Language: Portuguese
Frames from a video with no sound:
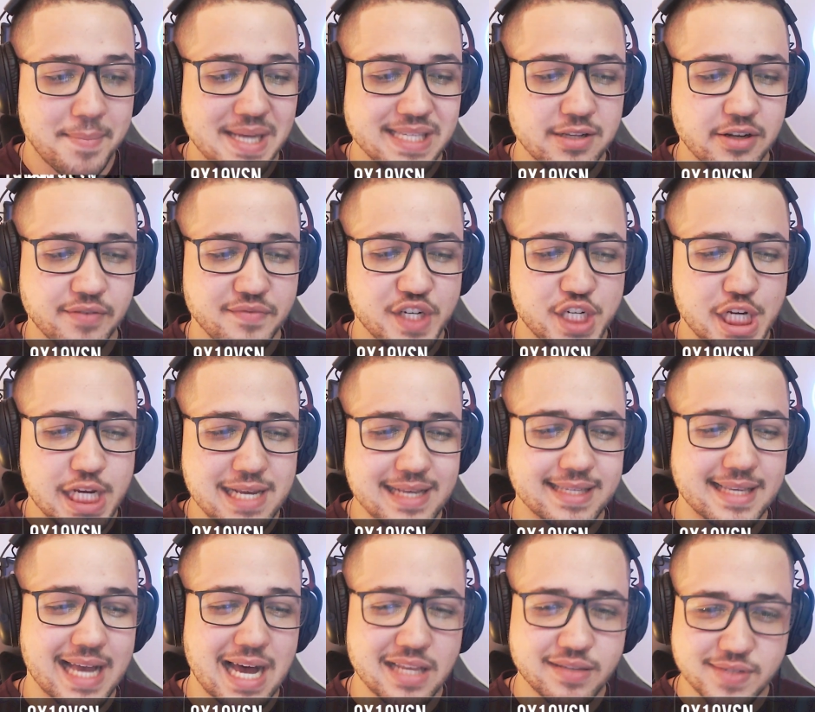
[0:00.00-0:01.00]
mas a
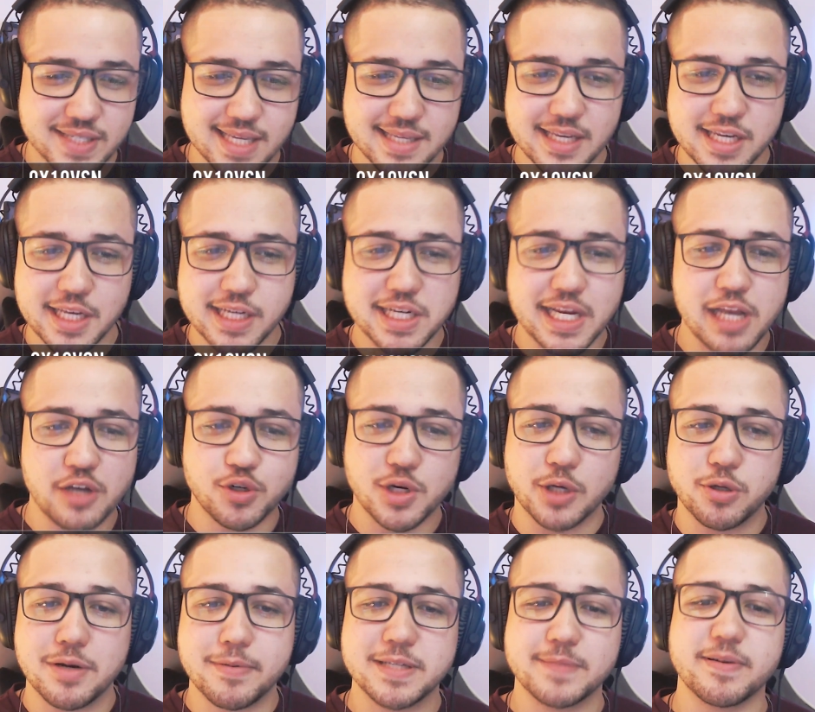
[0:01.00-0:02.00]
9X, caso você seja aquele
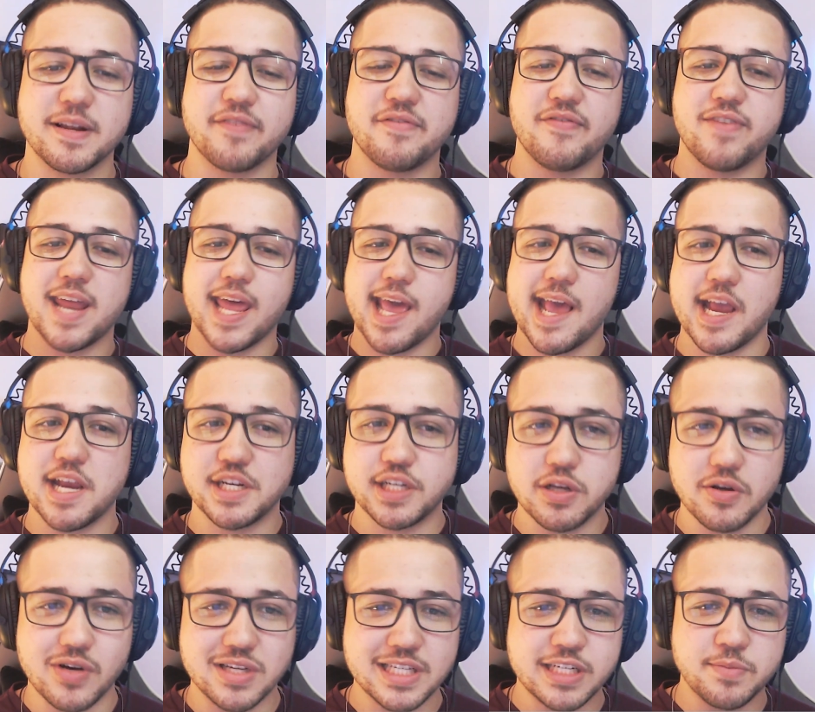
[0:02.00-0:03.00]
jogador mais pra frente,
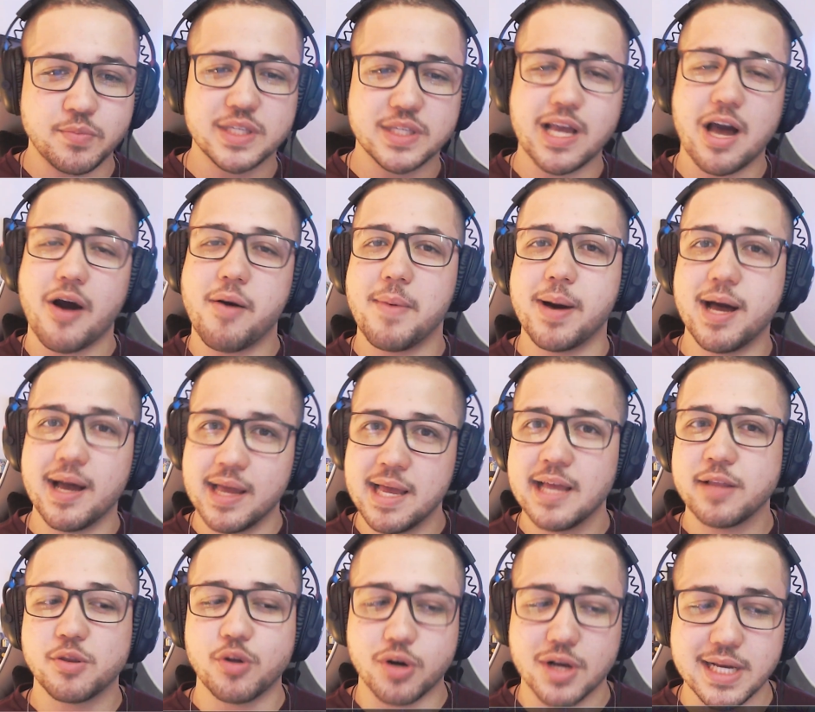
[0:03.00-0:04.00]
que gosta de buscar uma
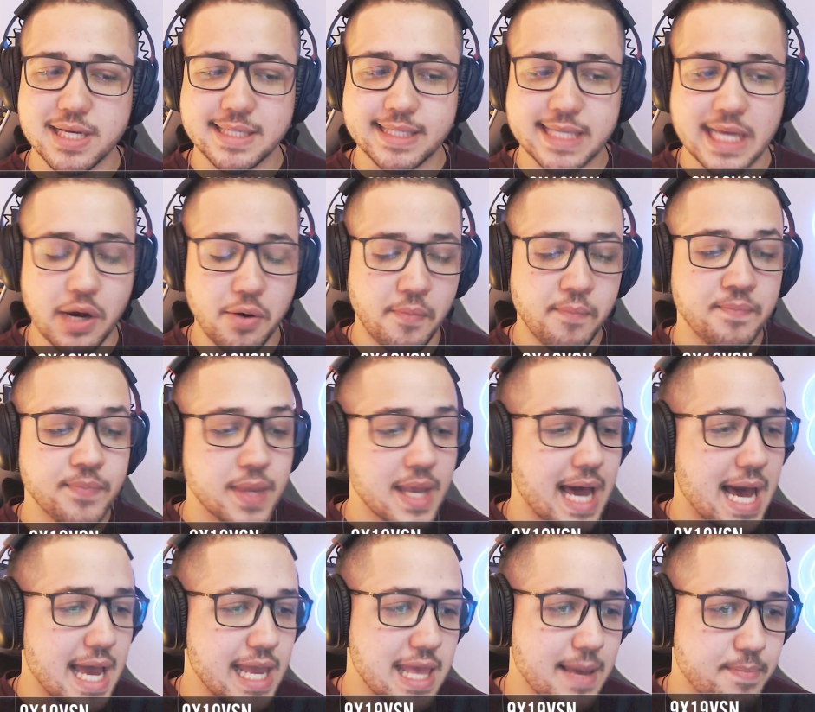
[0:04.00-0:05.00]
trocação,
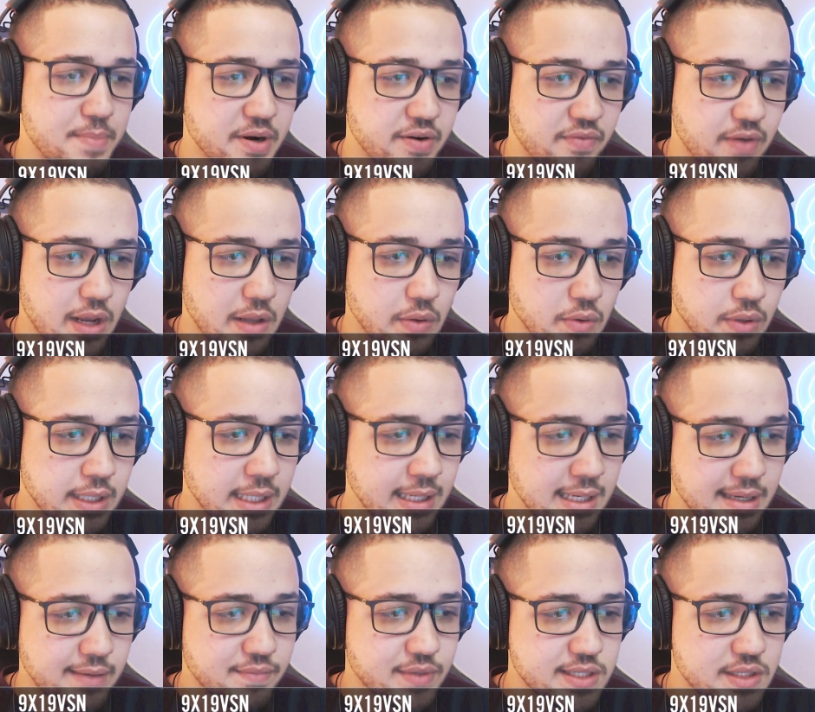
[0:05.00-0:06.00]
aí é perfeito
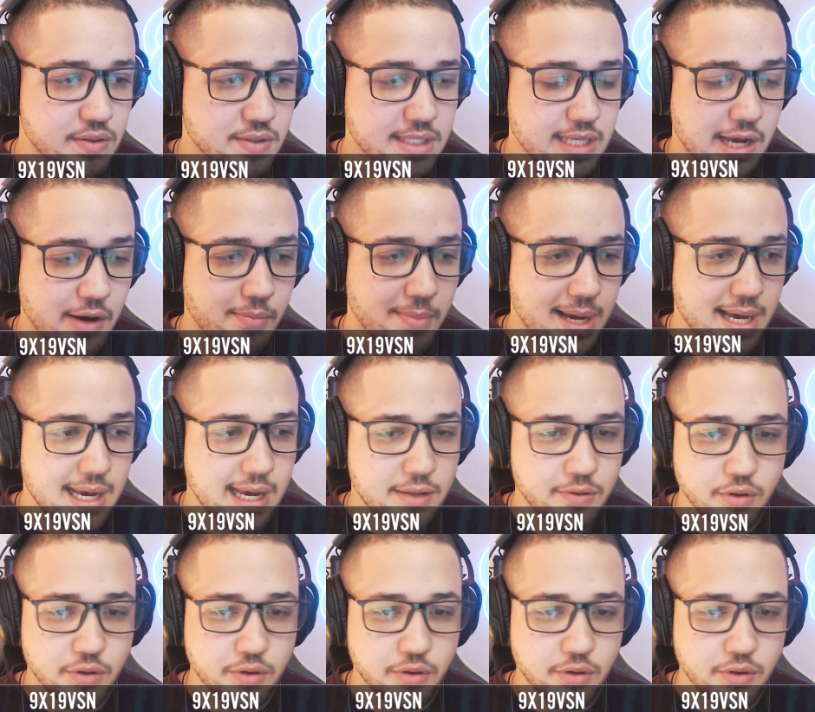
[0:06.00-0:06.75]
você usar uma